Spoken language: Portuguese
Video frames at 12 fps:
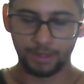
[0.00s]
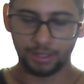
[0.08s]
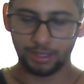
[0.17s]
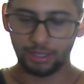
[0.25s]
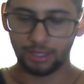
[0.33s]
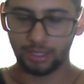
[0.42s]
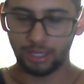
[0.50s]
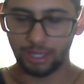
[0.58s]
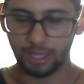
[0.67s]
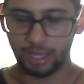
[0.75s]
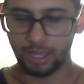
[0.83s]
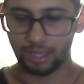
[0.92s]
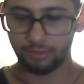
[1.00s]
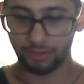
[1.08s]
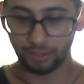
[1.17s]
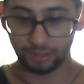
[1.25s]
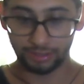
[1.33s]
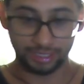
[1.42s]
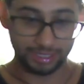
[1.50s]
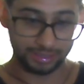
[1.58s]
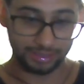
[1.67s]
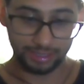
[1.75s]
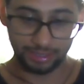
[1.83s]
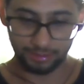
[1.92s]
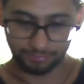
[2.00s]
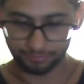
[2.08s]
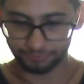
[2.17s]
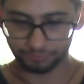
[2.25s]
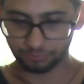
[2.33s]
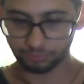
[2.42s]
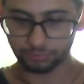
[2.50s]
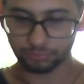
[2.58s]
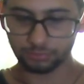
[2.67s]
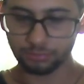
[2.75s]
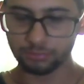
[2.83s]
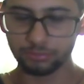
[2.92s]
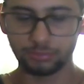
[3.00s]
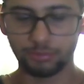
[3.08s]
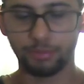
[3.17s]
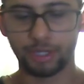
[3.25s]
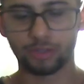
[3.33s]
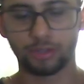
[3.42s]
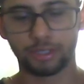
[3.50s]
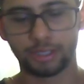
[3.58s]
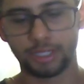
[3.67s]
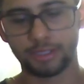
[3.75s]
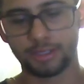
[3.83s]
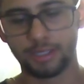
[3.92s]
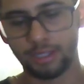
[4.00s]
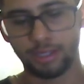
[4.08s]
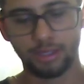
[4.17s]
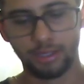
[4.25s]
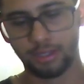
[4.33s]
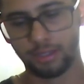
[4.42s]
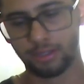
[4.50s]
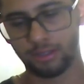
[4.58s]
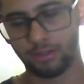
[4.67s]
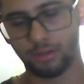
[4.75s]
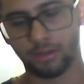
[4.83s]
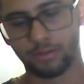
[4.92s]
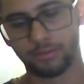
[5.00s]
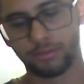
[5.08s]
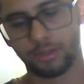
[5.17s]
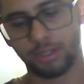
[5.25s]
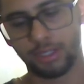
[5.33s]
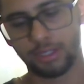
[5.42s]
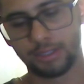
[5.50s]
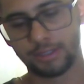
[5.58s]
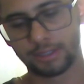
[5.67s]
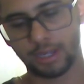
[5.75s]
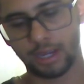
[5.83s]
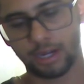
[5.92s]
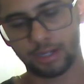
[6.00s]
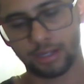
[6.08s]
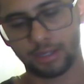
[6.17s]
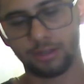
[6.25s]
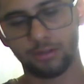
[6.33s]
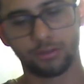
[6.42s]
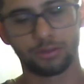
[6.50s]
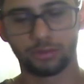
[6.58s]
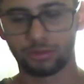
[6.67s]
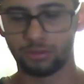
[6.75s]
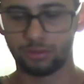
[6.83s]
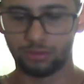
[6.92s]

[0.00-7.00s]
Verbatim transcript: Ele é feito em 3D, impressora 3D, e ó, ele descarta aqui os,